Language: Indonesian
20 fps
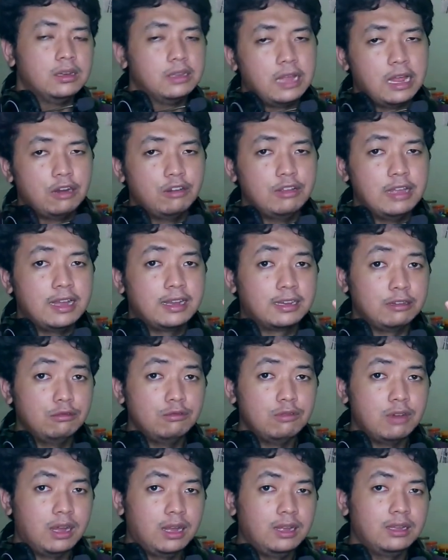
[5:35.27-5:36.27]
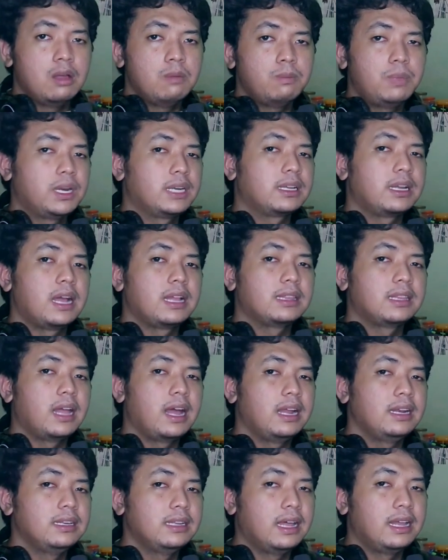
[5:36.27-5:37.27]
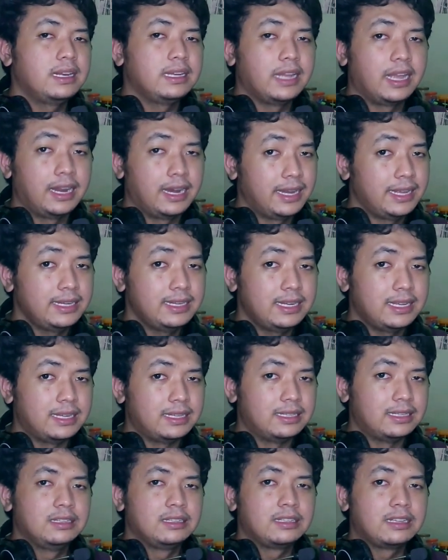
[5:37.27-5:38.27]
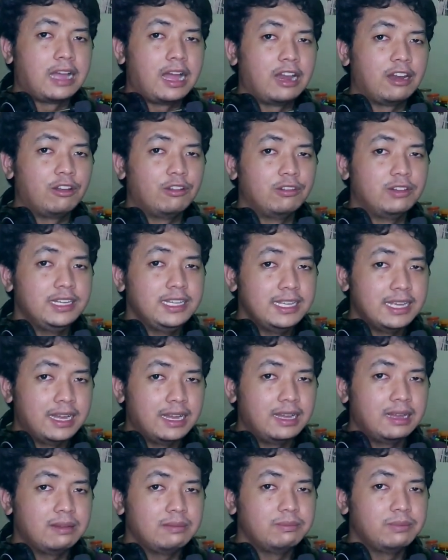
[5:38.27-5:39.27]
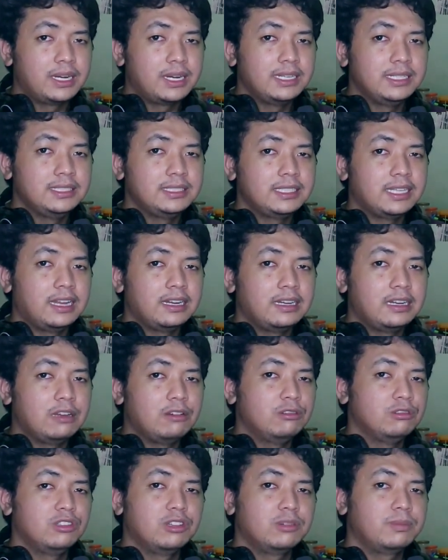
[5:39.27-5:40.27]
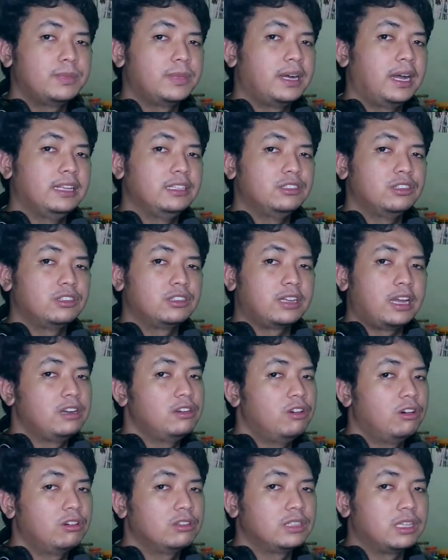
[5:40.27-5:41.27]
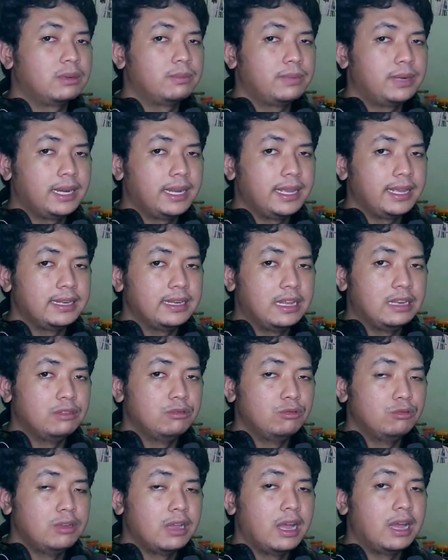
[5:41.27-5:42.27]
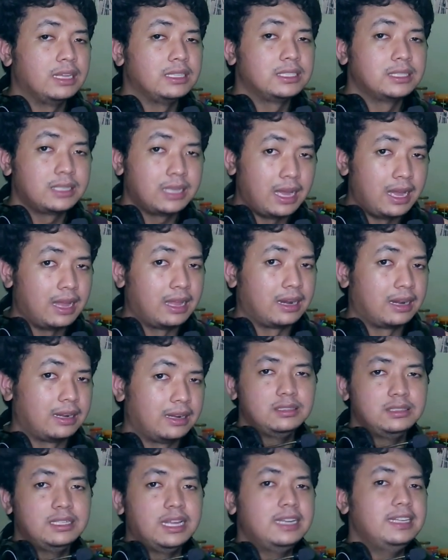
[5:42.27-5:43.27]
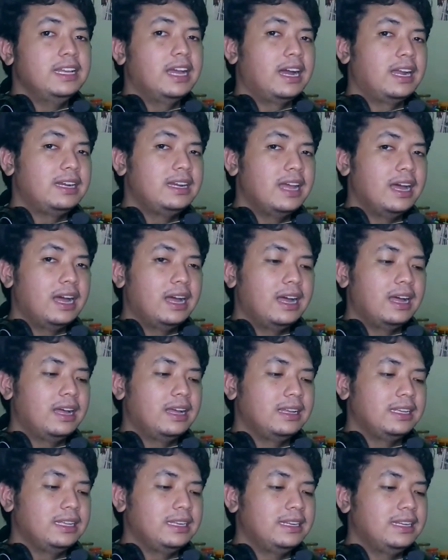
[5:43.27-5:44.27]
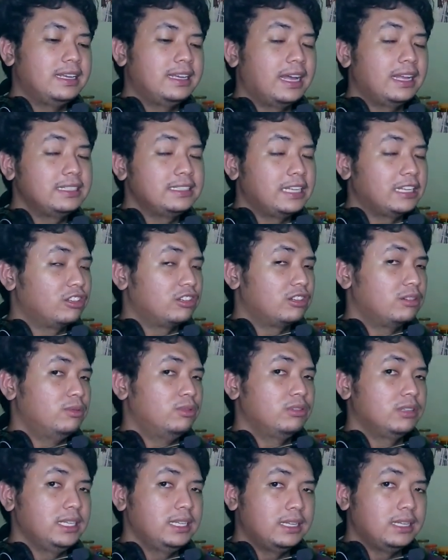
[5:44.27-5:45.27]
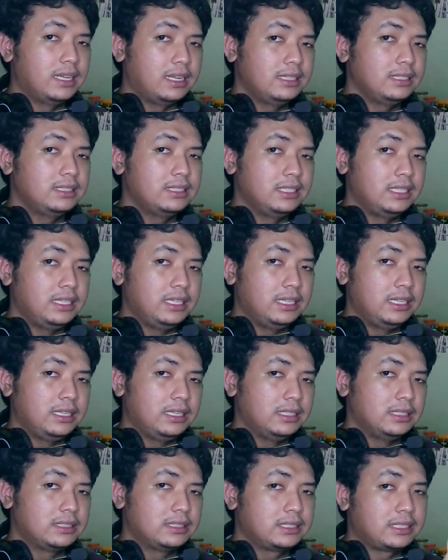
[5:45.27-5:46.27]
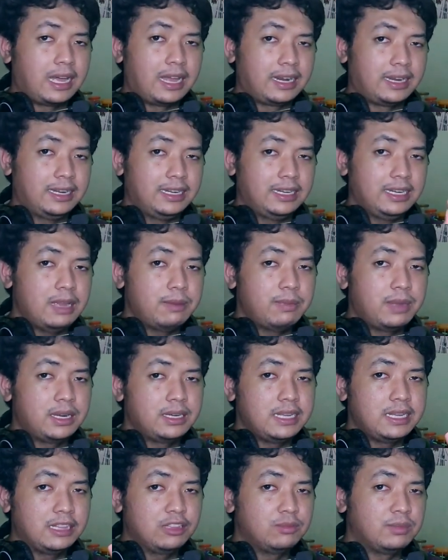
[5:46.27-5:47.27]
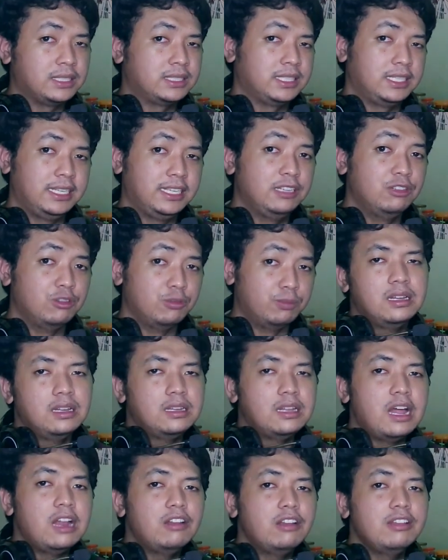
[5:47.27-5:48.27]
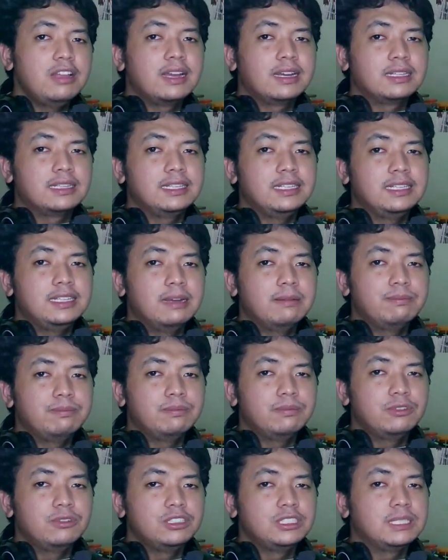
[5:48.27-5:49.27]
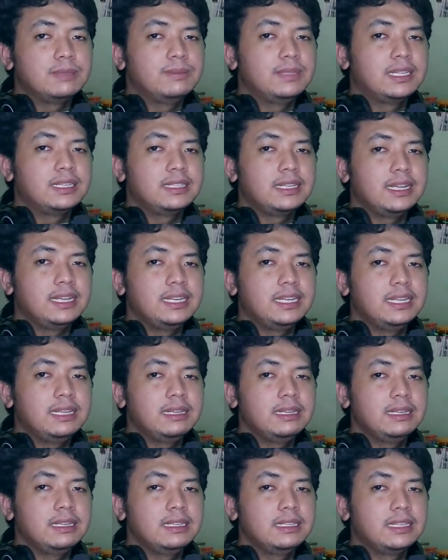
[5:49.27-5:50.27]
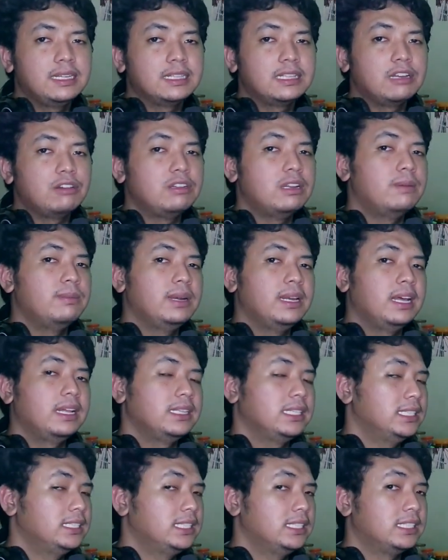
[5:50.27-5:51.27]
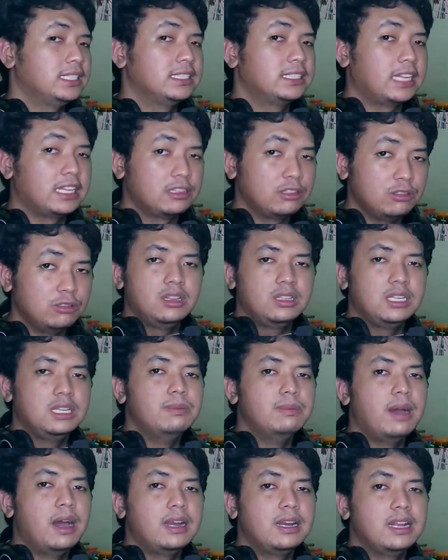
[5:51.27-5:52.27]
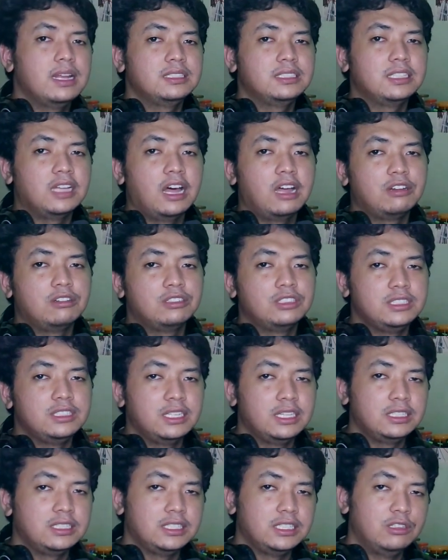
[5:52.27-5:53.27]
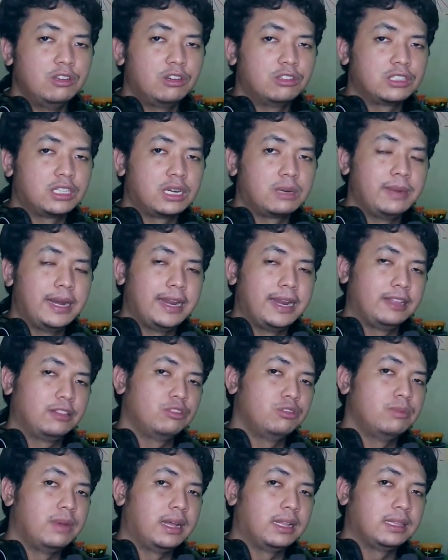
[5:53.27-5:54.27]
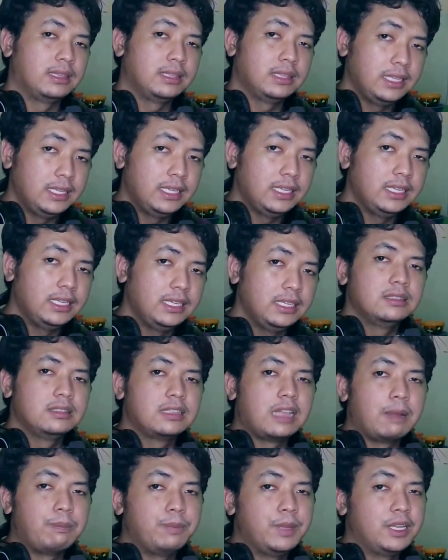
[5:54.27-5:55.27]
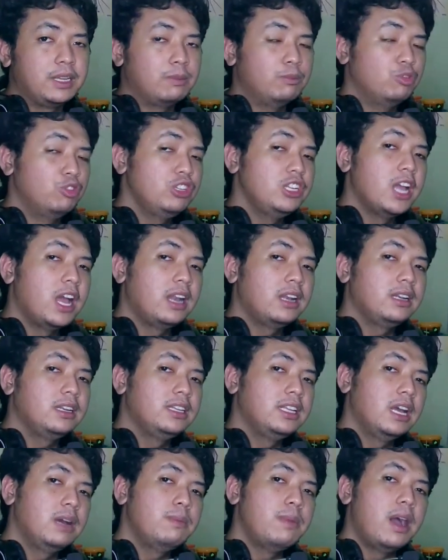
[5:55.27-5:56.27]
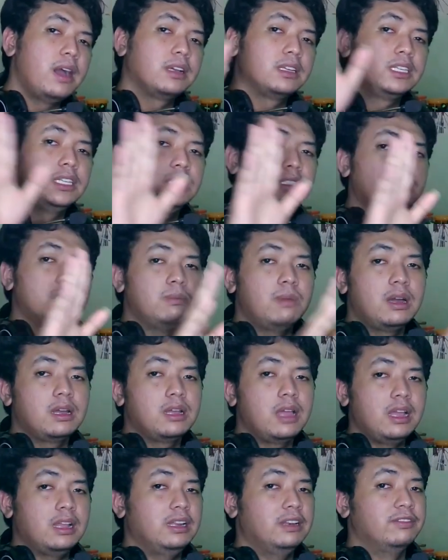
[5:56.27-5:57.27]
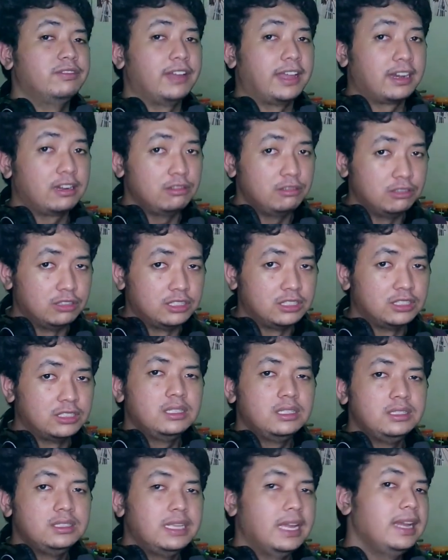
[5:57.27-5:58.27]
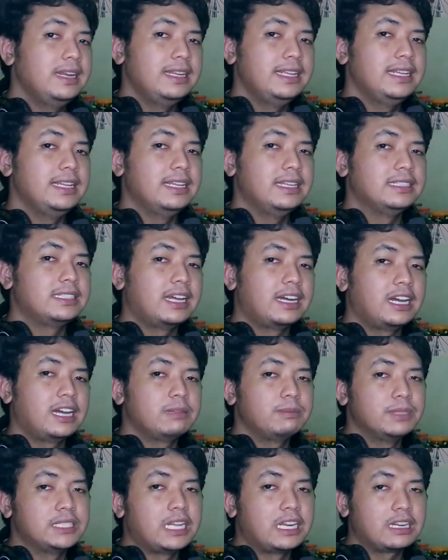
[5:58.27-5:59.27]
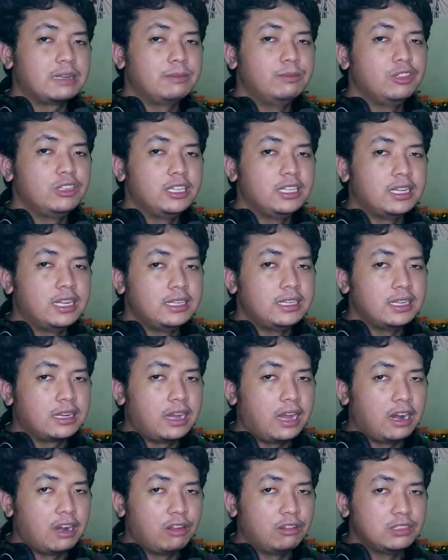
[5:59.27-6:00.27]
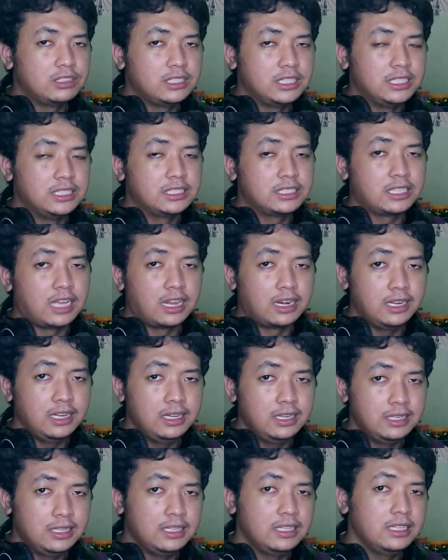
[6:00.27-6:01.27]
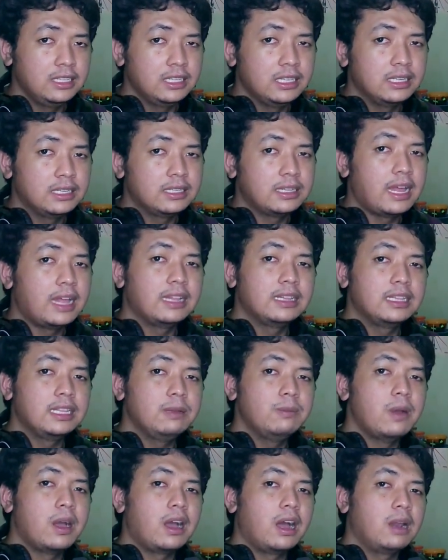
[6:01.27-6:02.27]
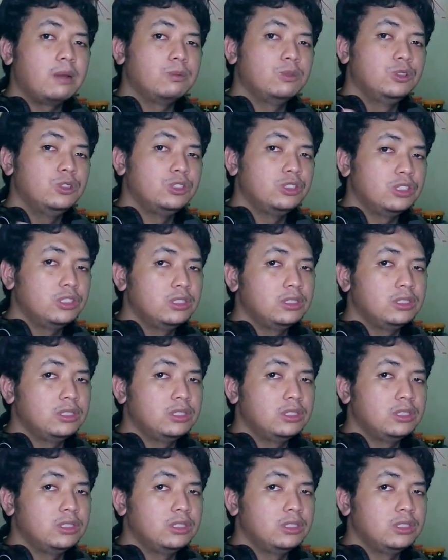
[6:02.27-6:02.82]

Lalu yang kedua, perkataan dari Helena kalau dia berencana untuk menghancurkan Dr. Bre dan juga Scar. Jadi ada indikasi atau kemungkinan si Scar ini emang dia itu masih hidup. Lalu yang ketiga pun sebenarnya ini kita udah melihat di season 1 gimana seharusnya si Dr. Bray itu mati tapi kemudian dia bangkit sebagai Infernus. Jadi sangat besar kemungkinannya kalau si Scar ini nanti bakal muncul